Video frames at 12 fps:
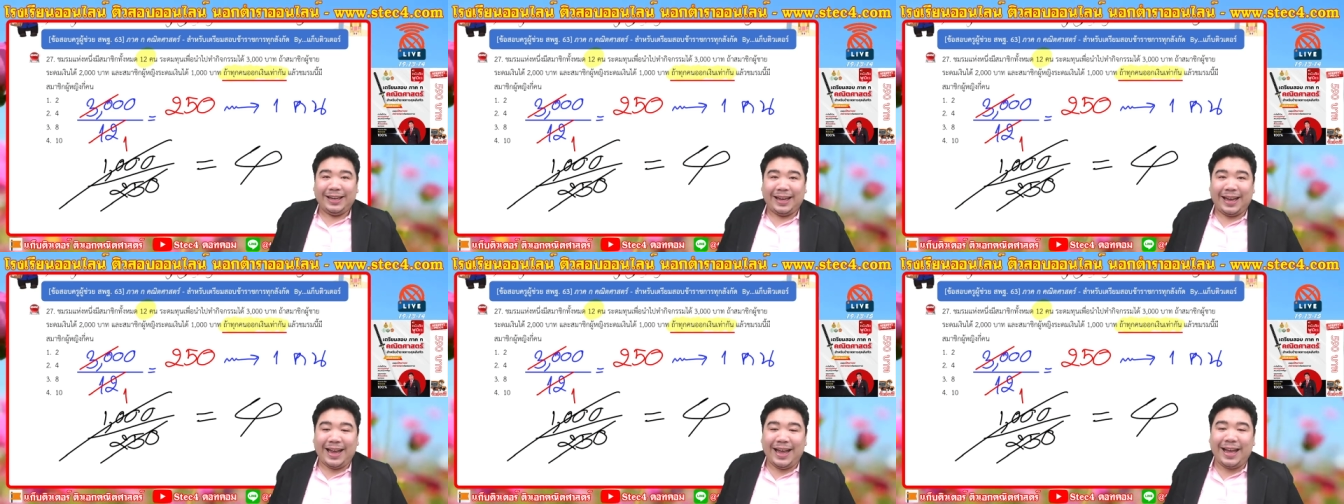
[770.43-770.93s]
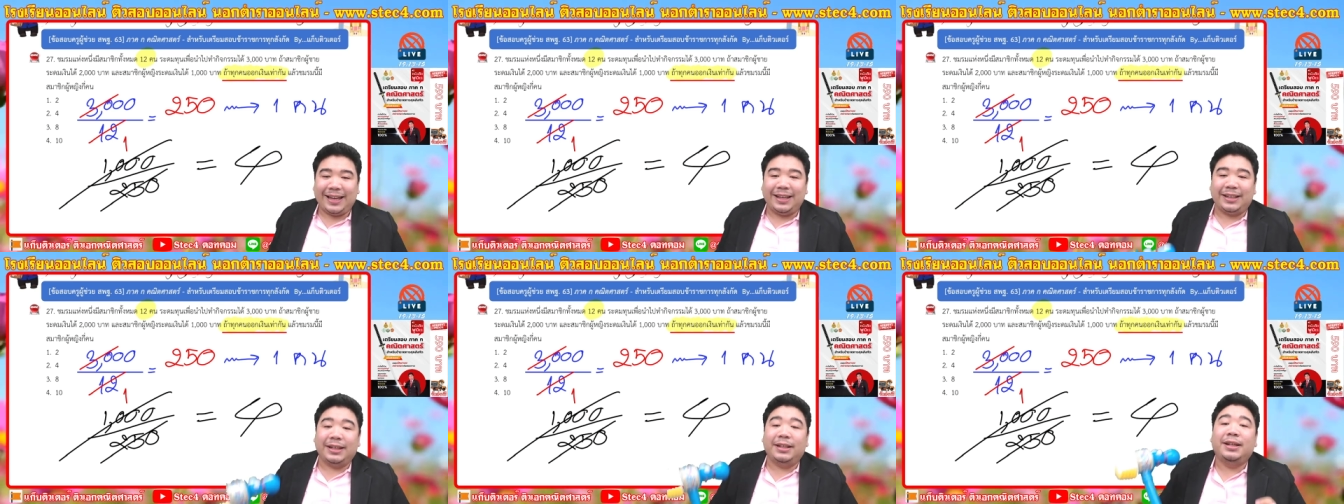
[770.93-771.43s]
อ่าก็
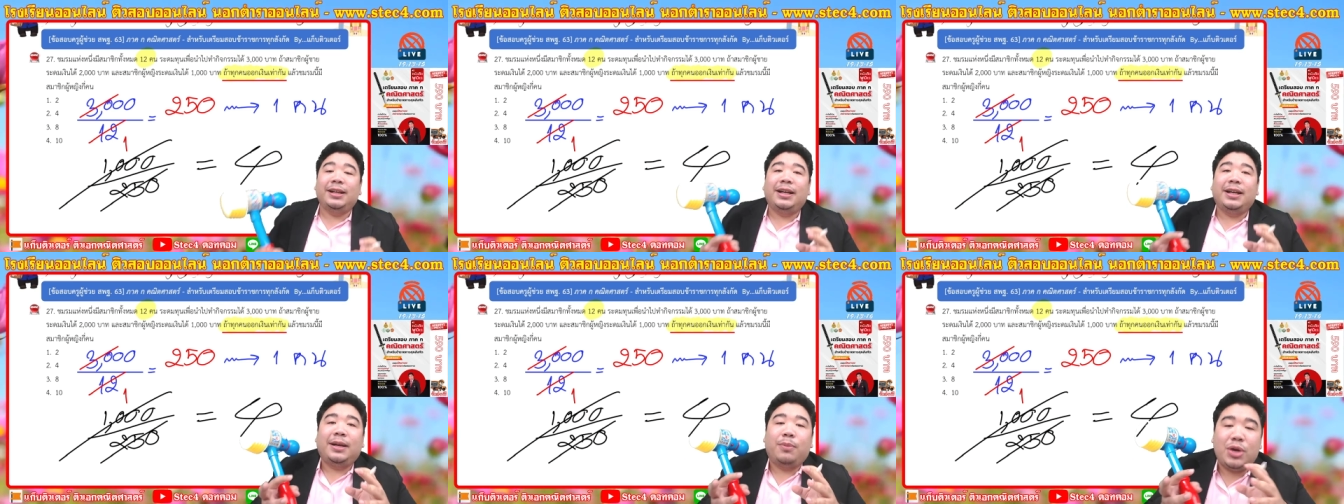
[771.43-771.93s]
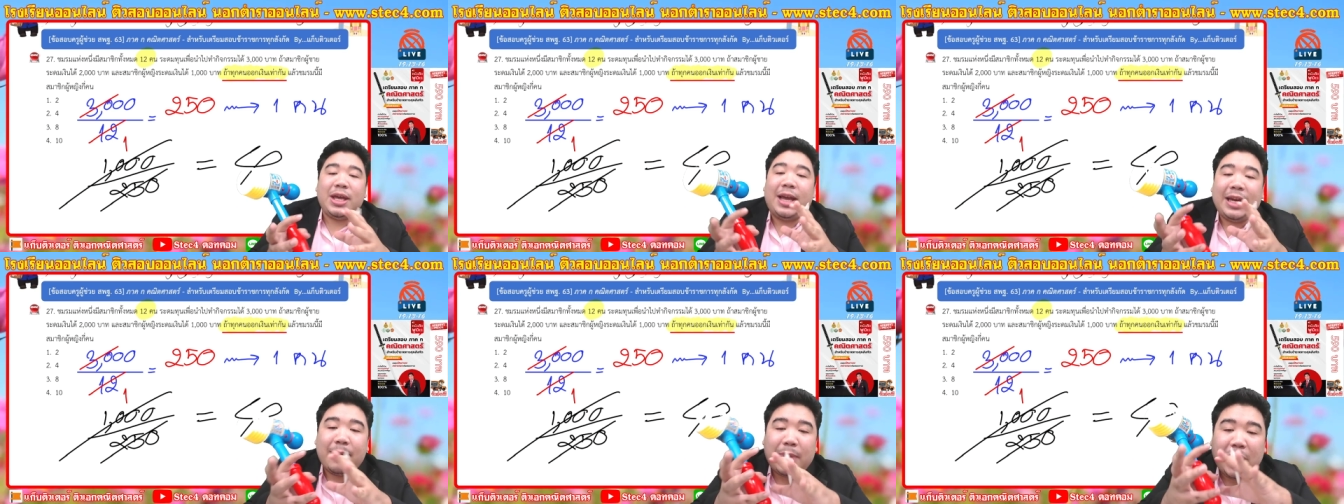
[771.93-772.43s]
คือผู้หญิง
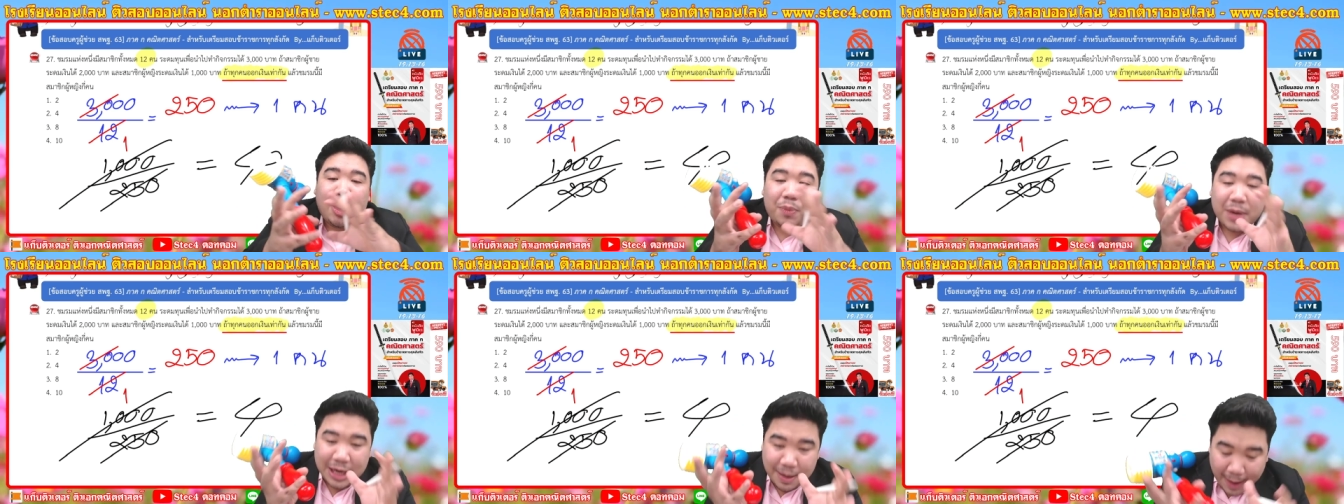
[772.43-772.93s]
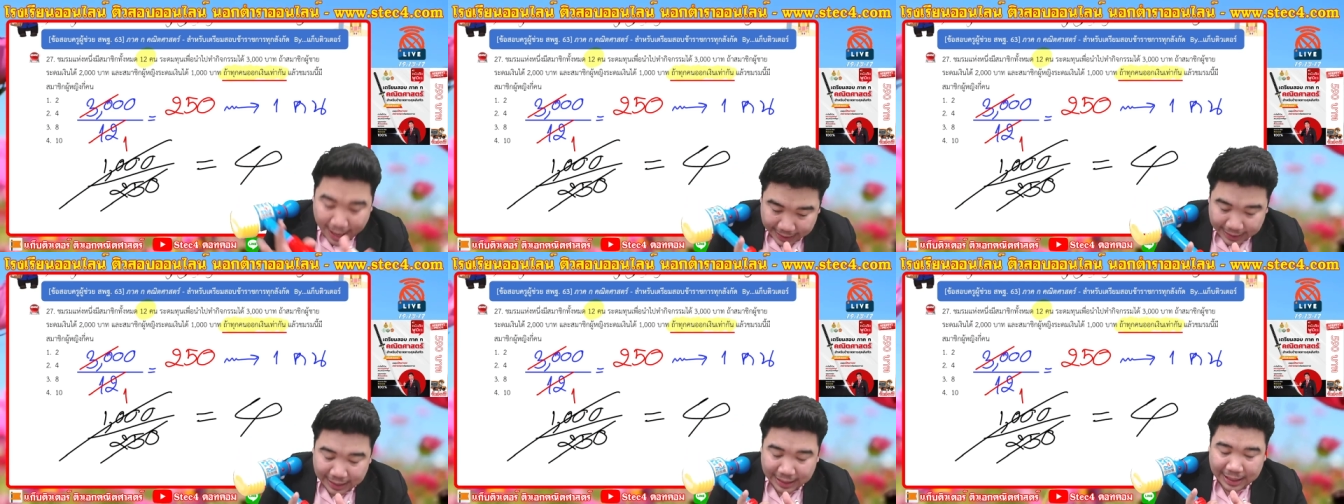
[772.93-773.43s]
เนี่ยมาระดมเงินได้พัน
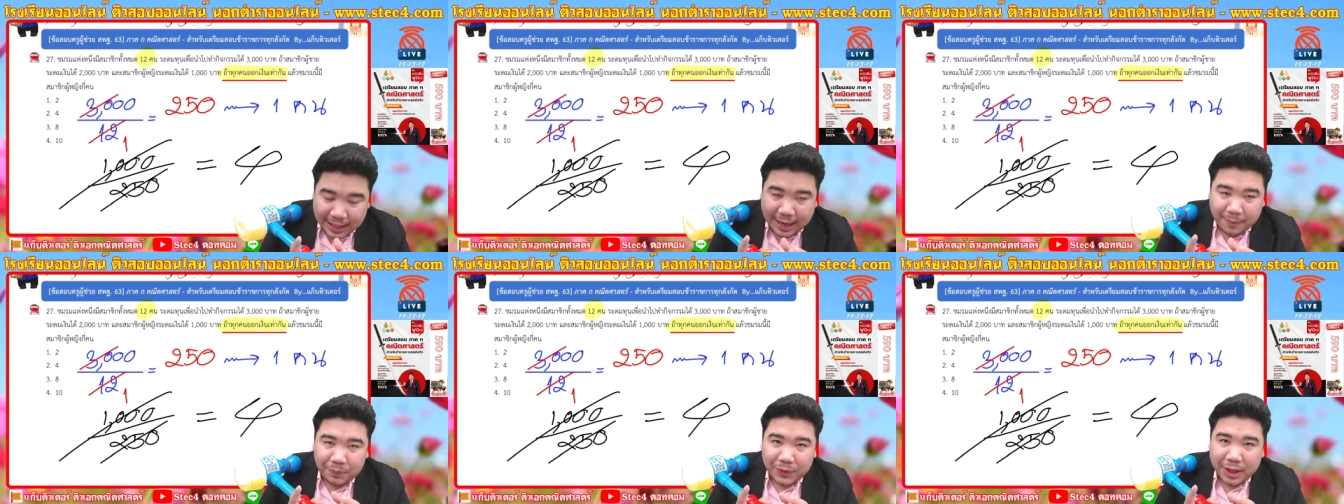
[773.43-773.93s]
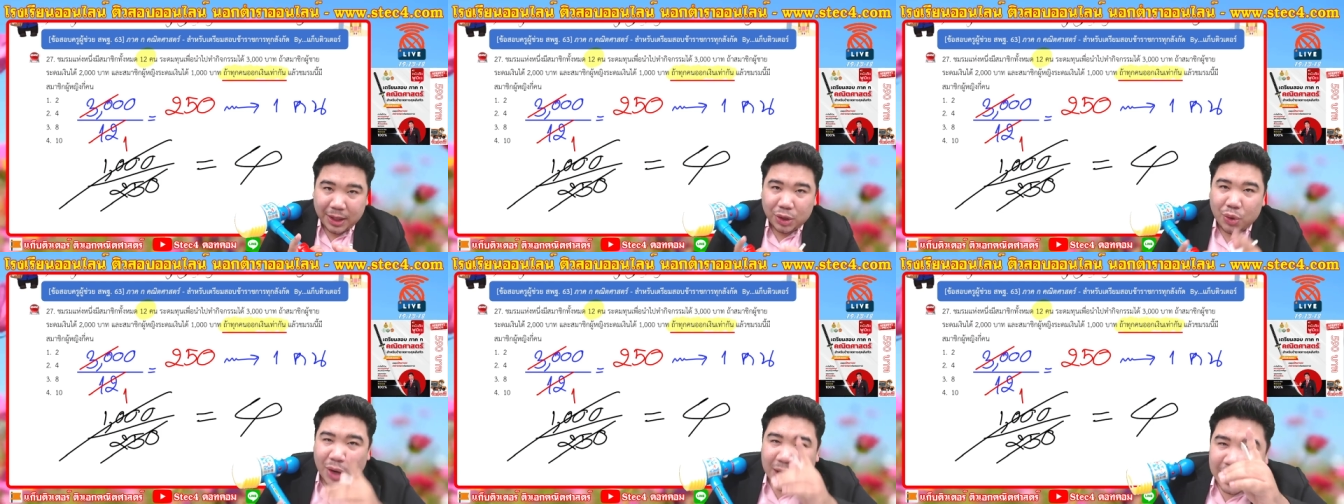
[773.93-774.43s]
หนึ่งนะครับ
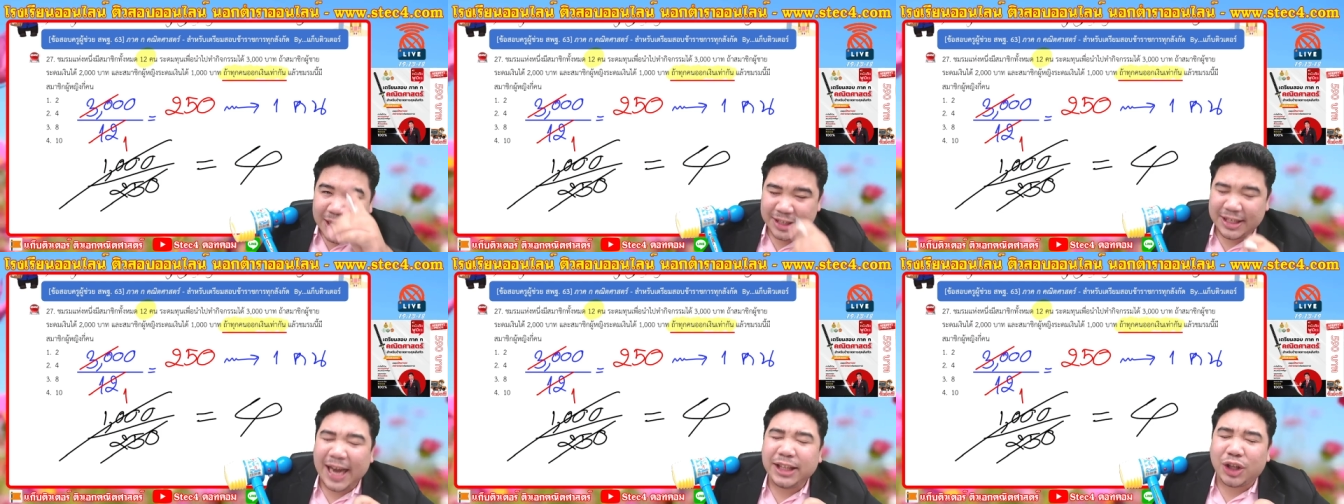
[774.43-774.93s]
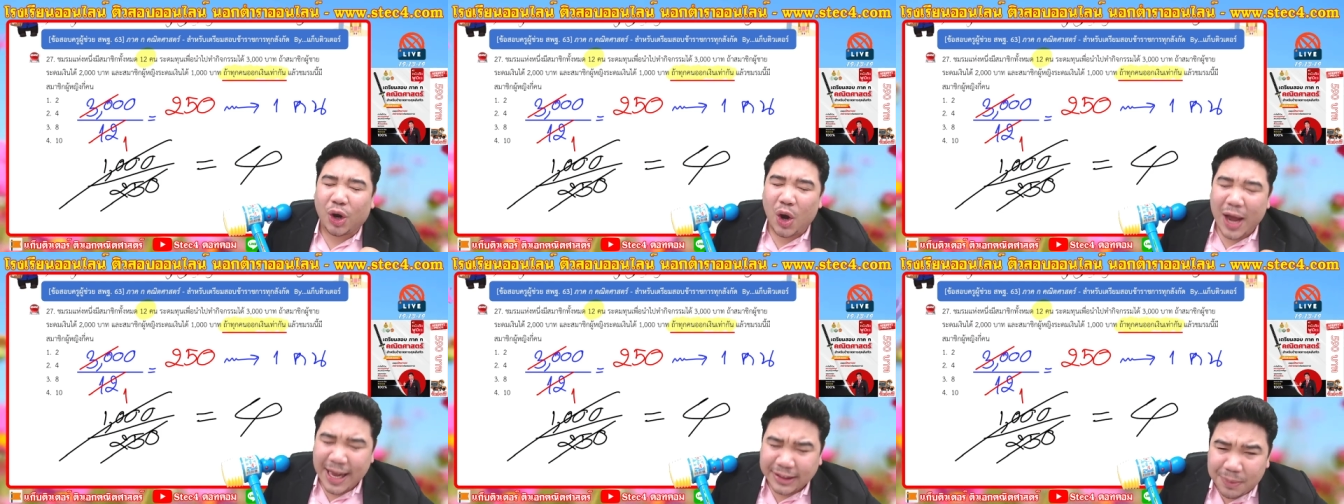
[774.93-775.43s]
คนหนึ่งเนี่ยใช้
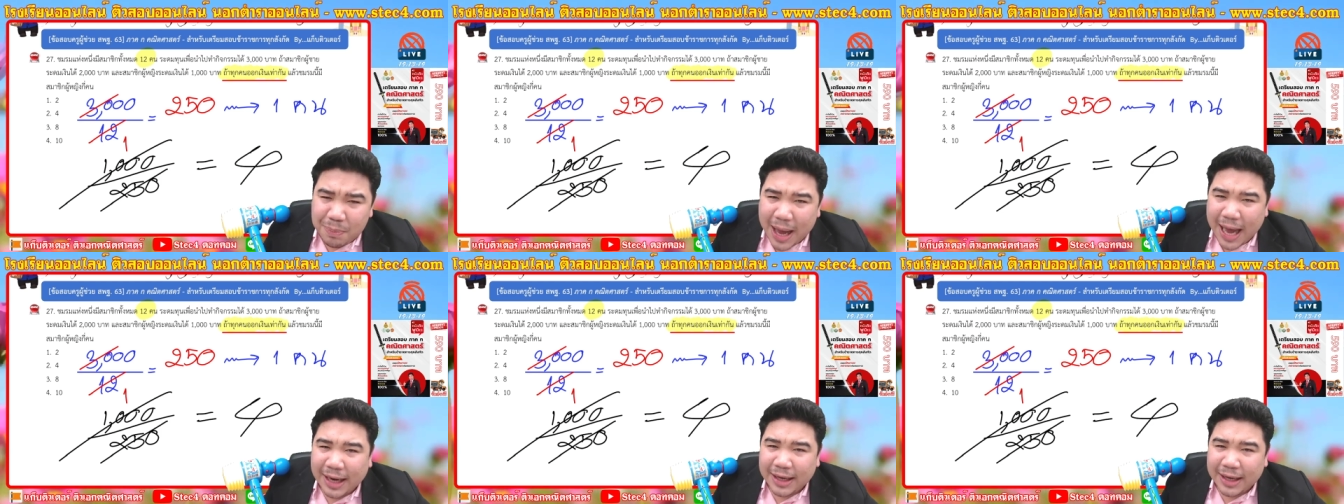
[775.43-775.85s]
250 บาท